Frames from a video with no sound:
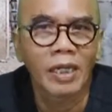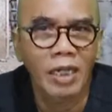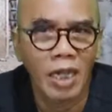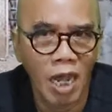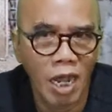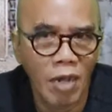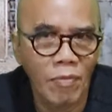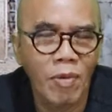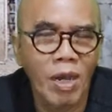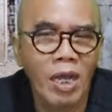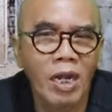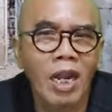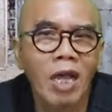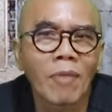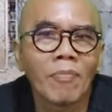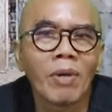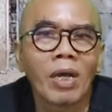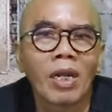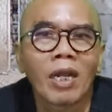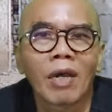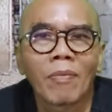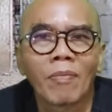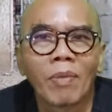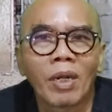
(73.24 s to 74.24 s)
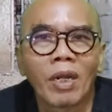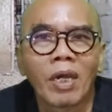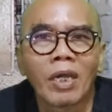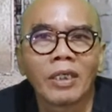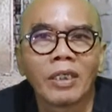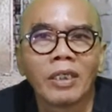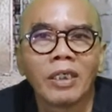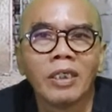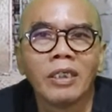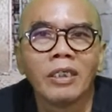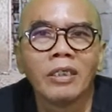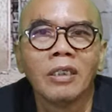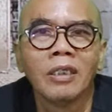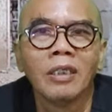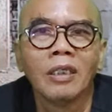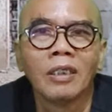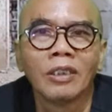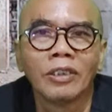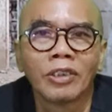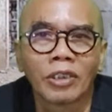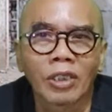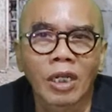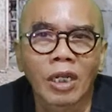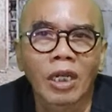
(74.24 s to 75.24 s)
laga abal-abal, apalagi
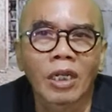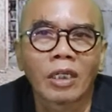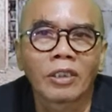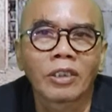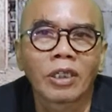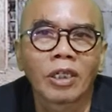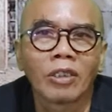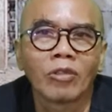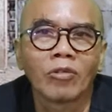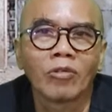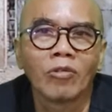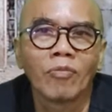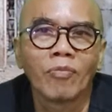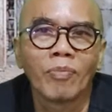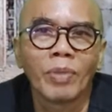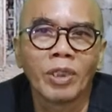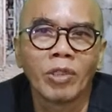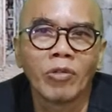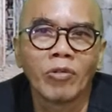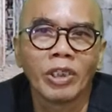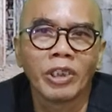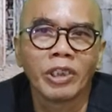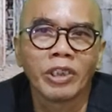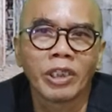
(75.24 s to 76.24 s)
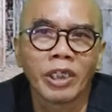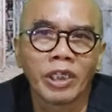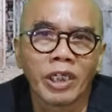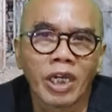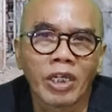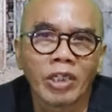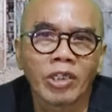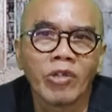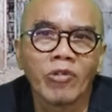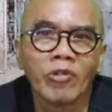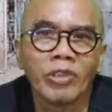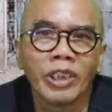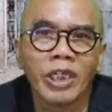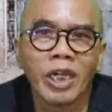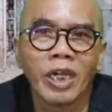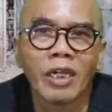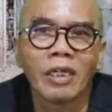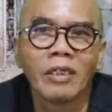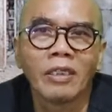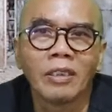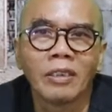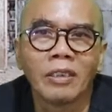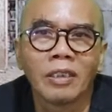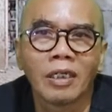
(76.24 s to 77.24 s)
salah satu penulis
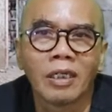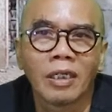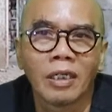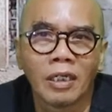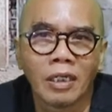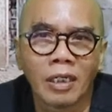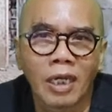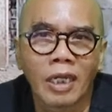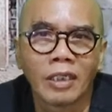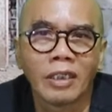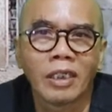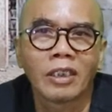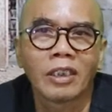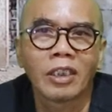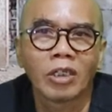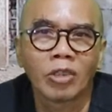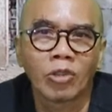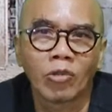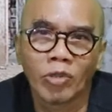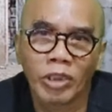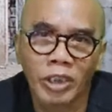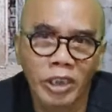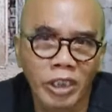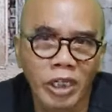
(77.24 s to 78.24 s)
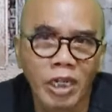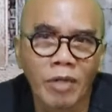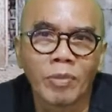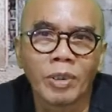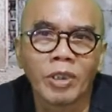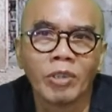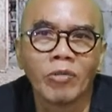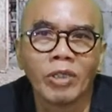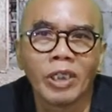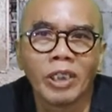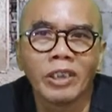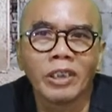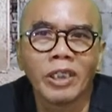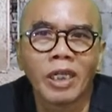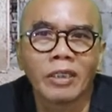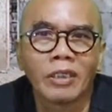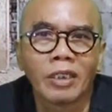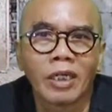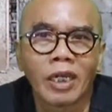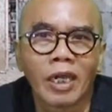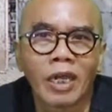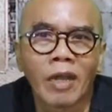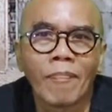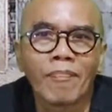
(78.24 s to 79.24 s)
senarionya uh, ada tertulis tiga penulis
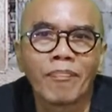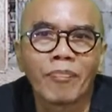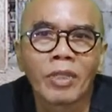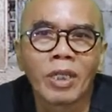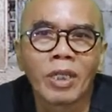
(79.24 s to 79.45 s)
adalah